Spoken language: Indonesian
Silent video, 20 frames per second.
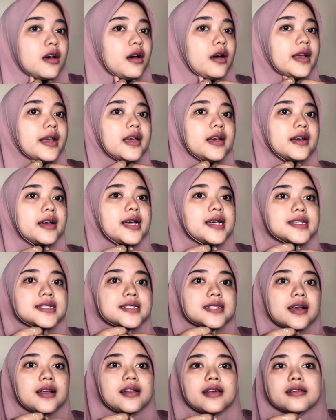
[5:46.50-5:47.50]
oh ya
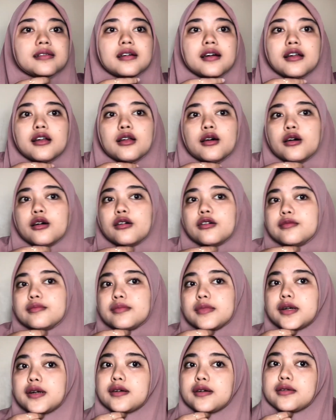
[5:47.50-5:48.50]
guys kalian kalau
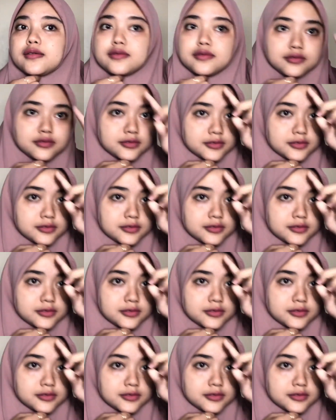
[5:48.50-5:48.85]
mau